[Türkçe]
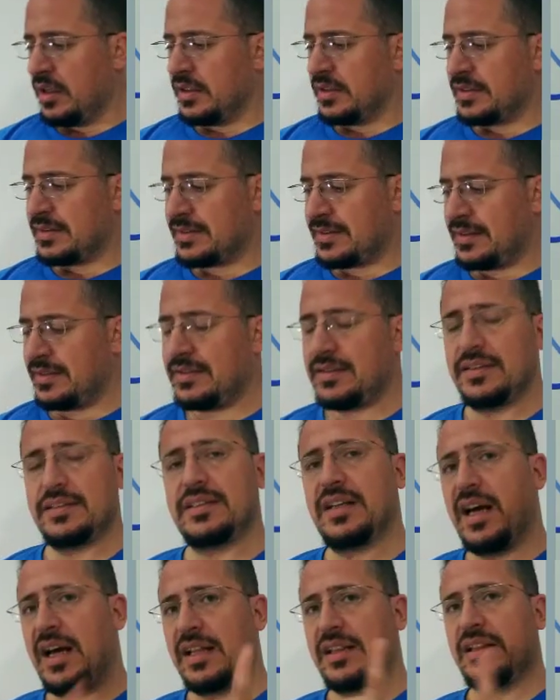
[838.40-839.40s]
sizi
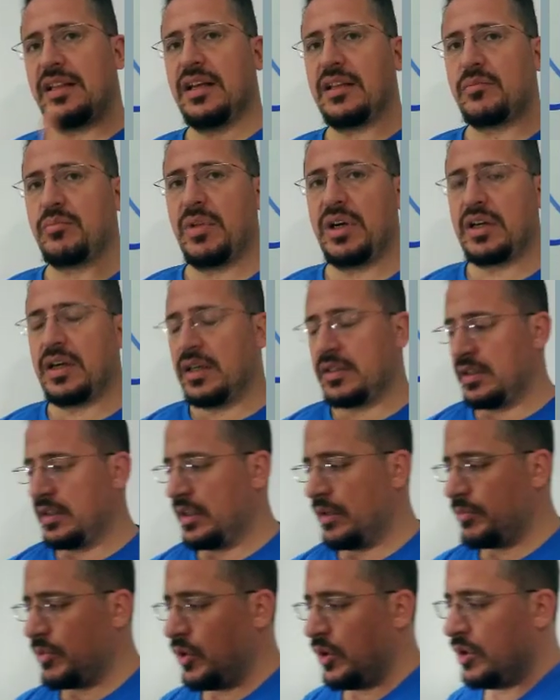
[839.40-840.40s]
rahatlatmak
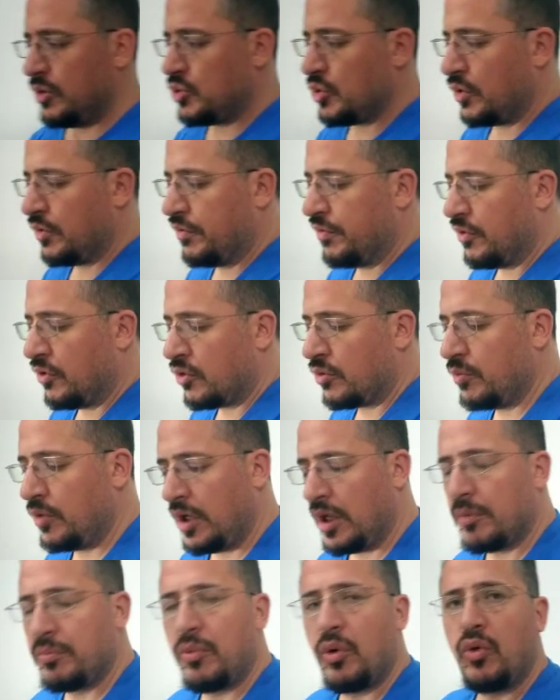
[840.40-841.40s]
adına böyle çok
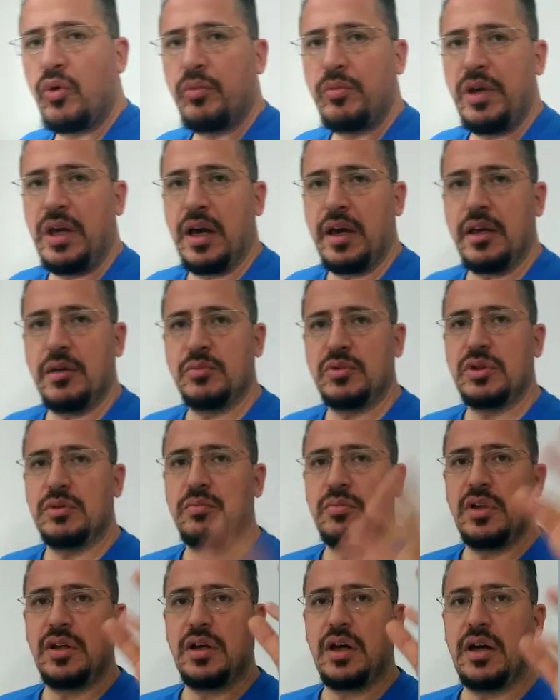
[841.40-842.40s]
formüle boğmayayım
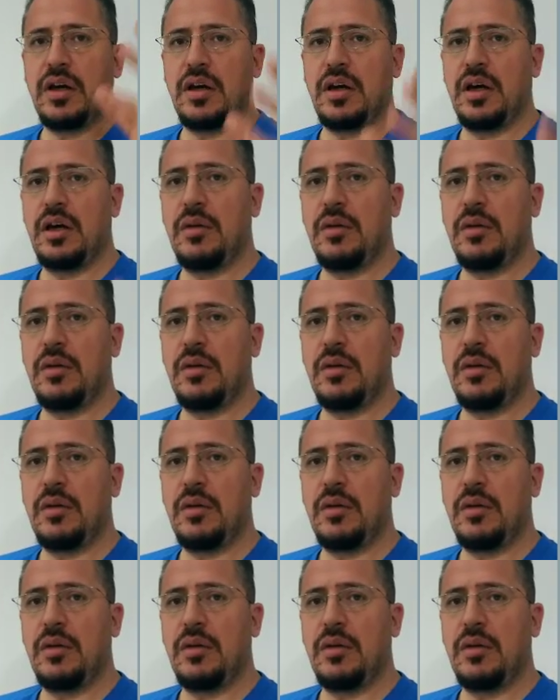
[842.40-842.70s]
şimdi ya